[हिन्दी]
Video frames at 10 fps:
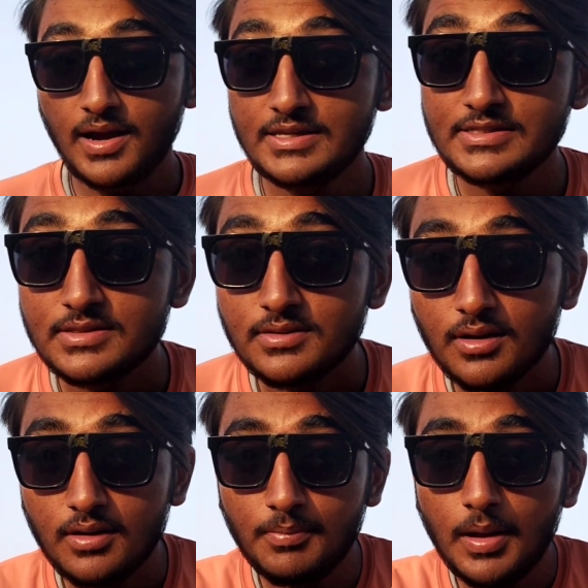गाइस
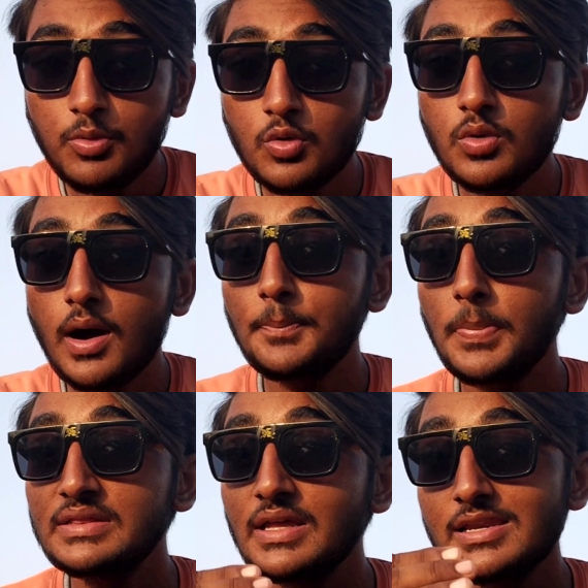मैं बोलूँ आप
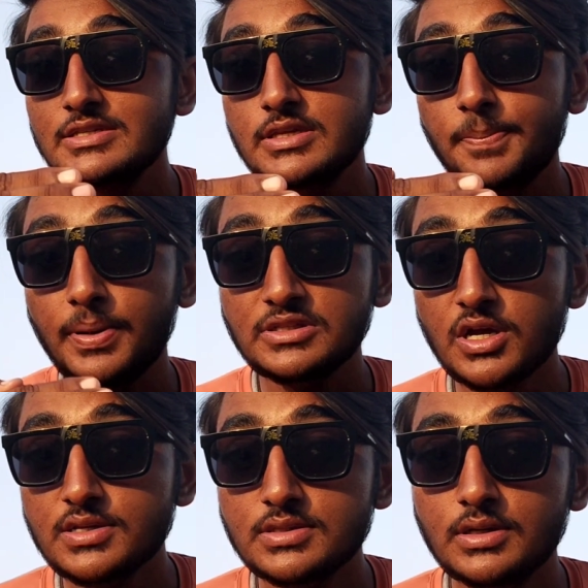45 से
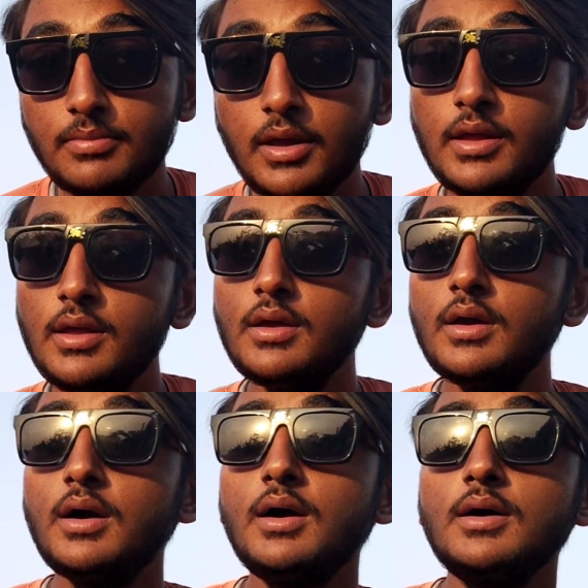50 दिन में
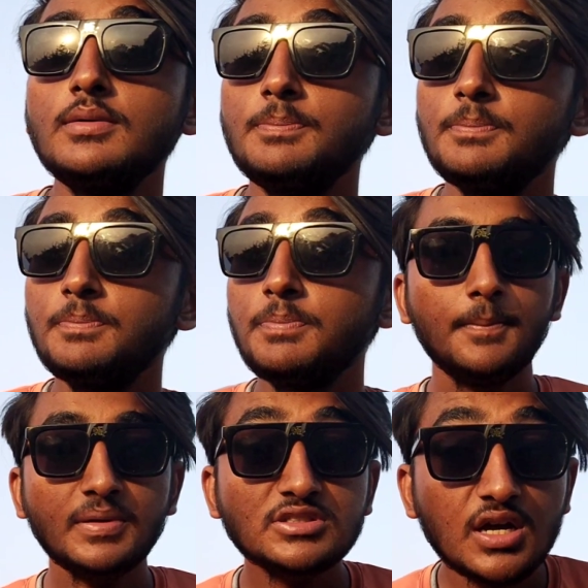
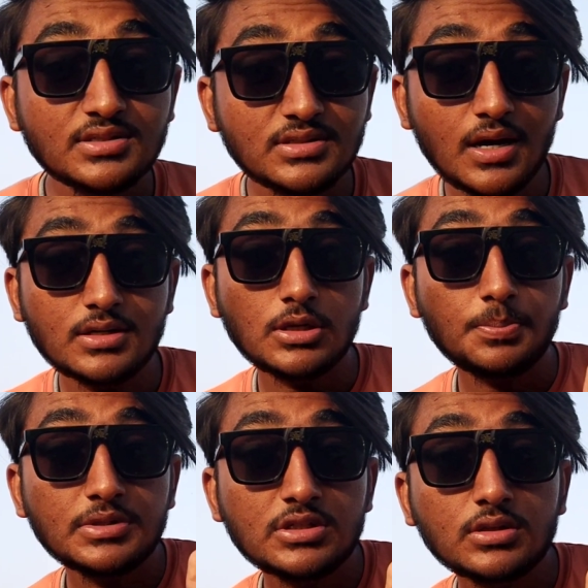पचास हज़ार
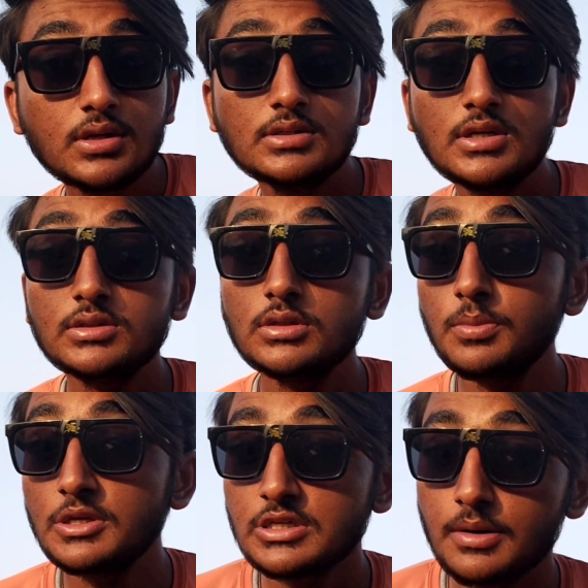से पचहत्तर हज़ार
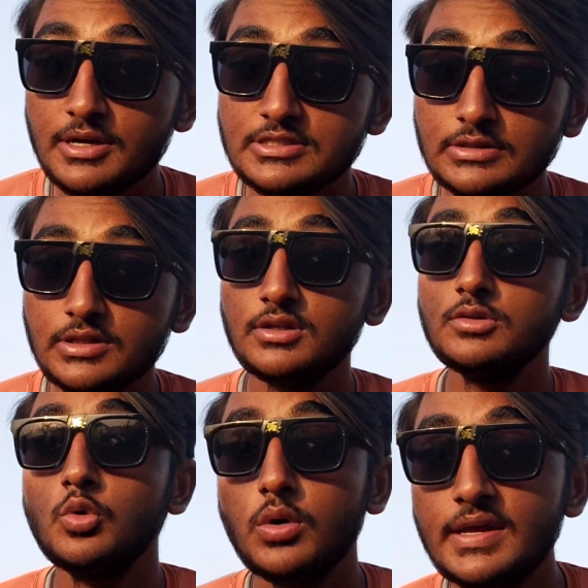तक पैसे कमा सकते
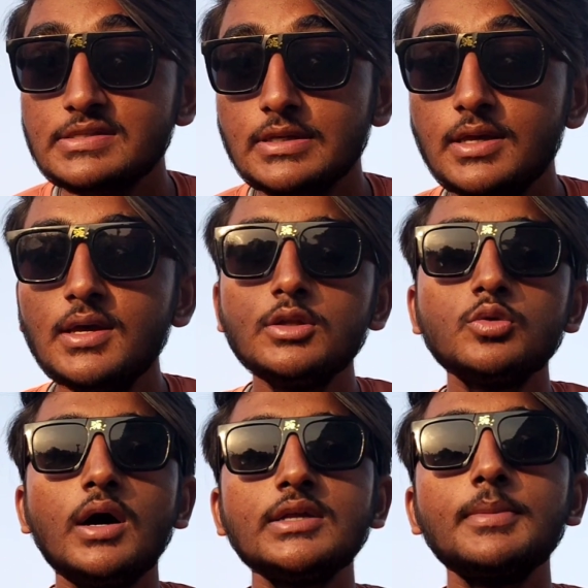तो कैसे
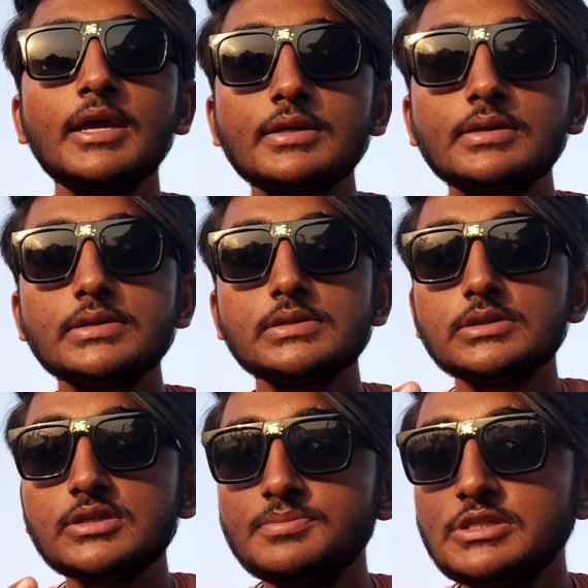तो आज हम एक
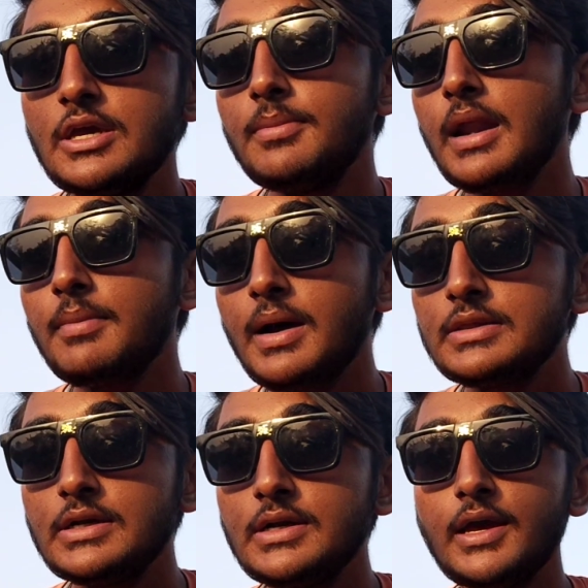सब्जी के बारे में
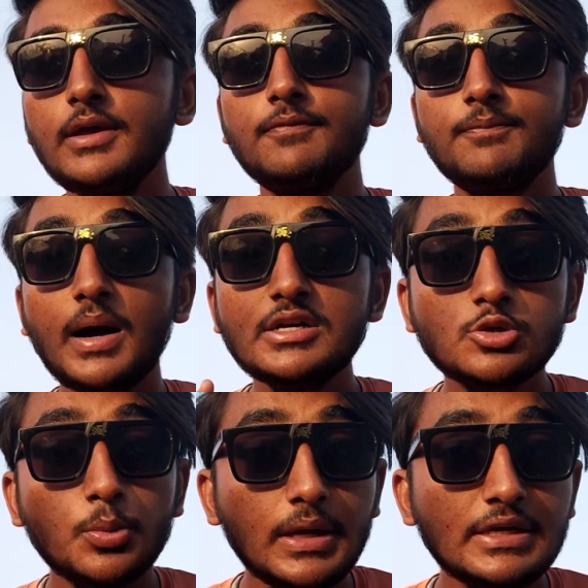बात करने आए
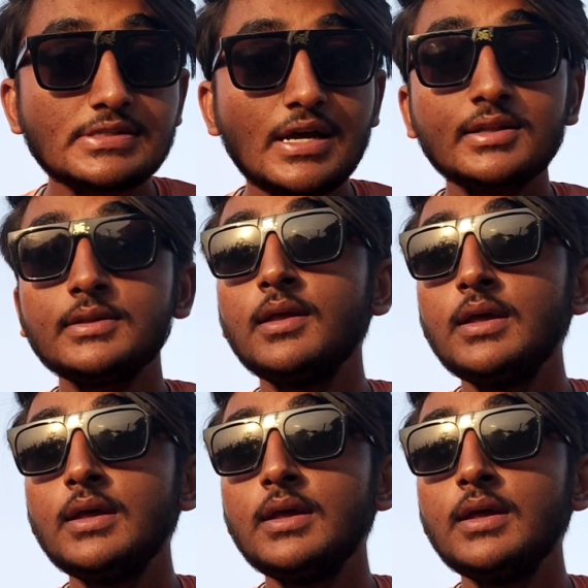पाँच टॉपिक के साथ